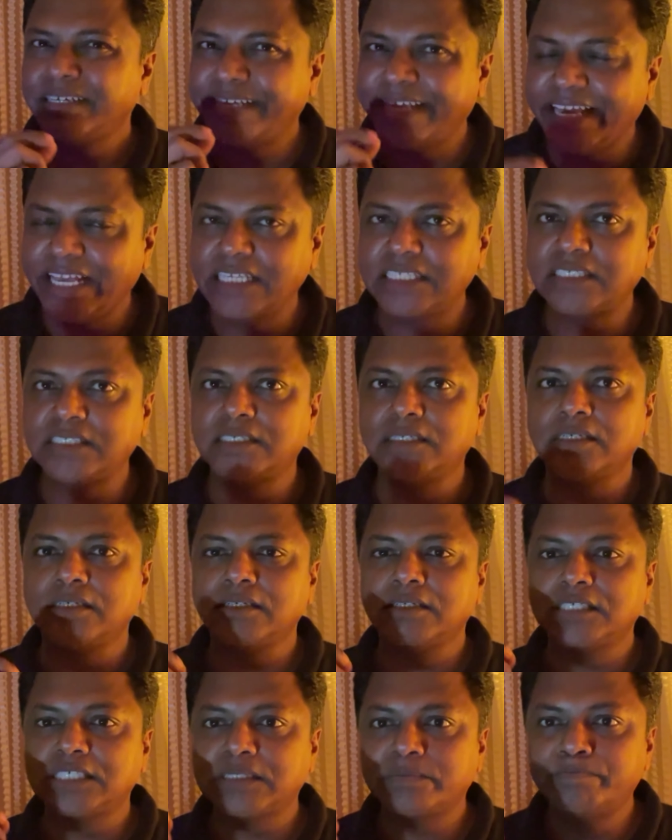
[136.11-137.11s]
டேஸ்ட்டு
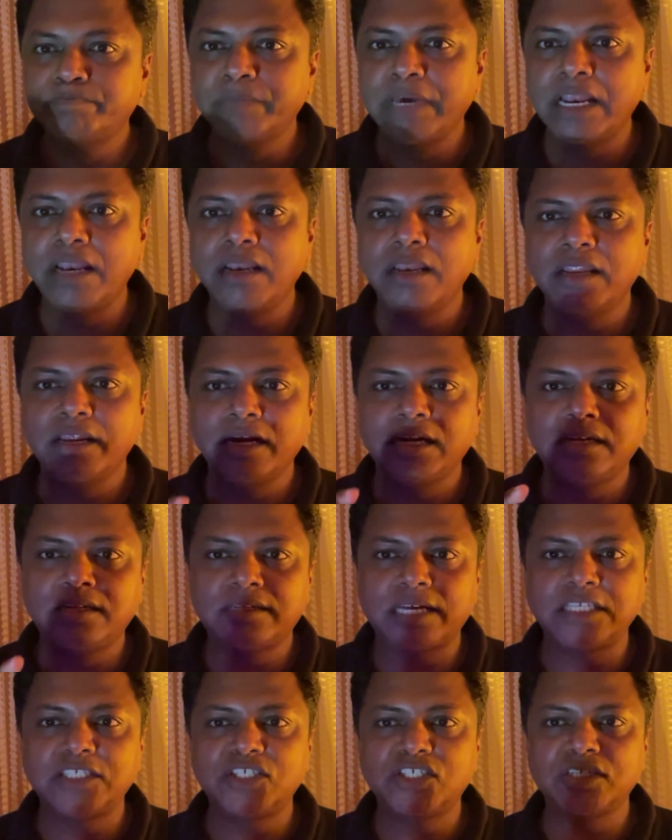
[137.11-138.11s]
ஸ்மெல்லு
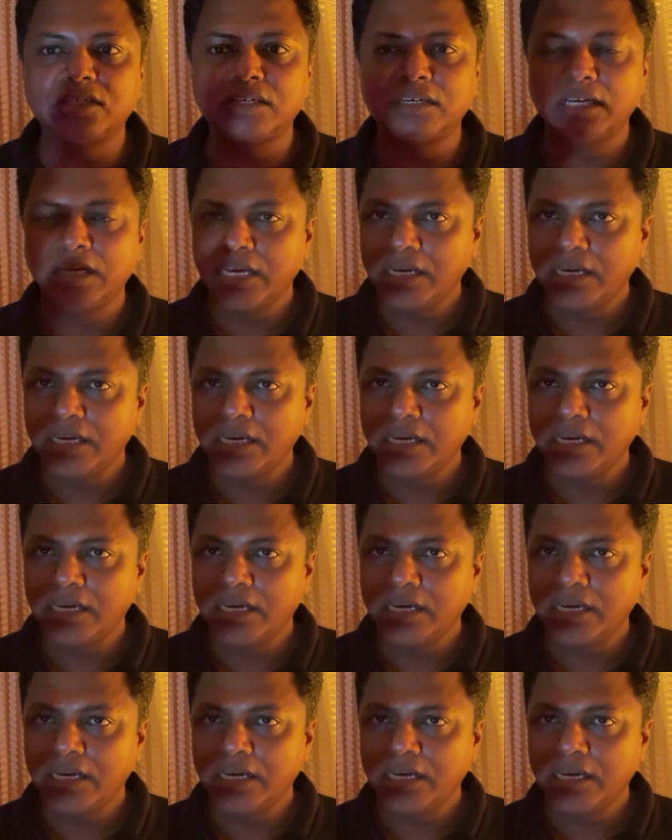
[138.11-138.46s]
டச்சு